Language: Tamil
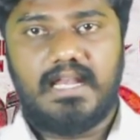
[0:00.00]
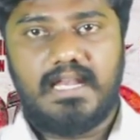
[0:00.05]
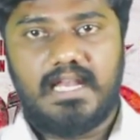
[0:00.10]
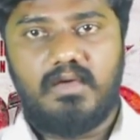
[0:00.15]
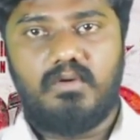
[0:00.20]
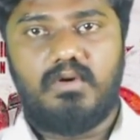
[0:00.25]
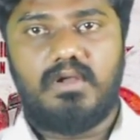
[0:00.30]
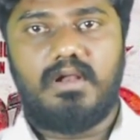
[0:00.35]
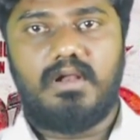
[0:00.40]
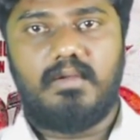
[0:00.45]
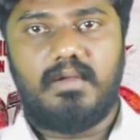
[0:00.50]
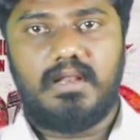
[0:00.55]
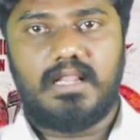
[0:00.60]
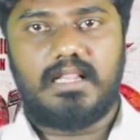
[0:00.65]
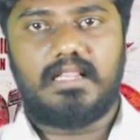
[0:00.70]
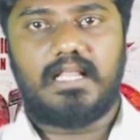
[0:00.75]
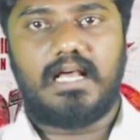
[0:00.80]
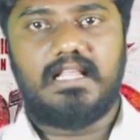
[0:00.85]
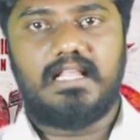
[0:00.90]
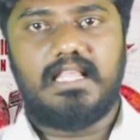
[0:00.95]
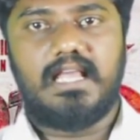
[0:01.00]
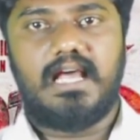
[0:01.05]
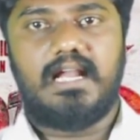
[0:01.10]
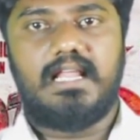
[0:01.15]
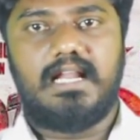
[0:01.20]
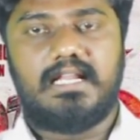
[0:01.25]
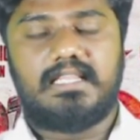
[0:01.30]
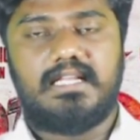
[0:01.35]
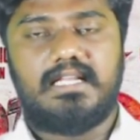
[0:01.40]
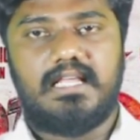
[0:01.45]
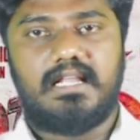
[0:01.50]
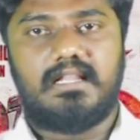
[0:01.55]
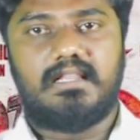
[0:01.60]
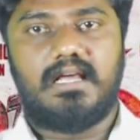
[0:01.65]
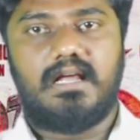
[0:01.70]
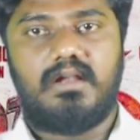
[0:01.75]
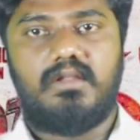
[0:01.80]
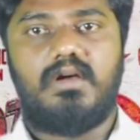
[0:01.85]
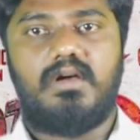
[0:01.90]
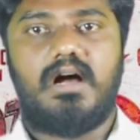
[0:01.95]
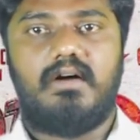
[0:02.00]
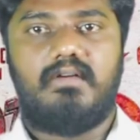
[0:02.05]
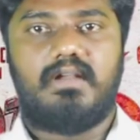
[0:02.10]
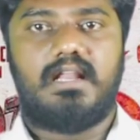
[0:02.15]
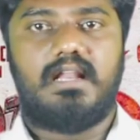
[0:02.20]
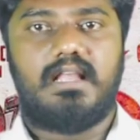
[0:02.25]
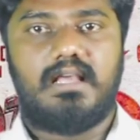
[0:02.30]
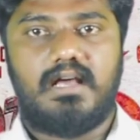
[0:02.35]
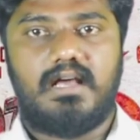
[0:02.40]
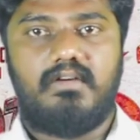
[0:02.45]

என்ன ஒரு தகுதியான இடத்துல இருந்தாலும் அவனால்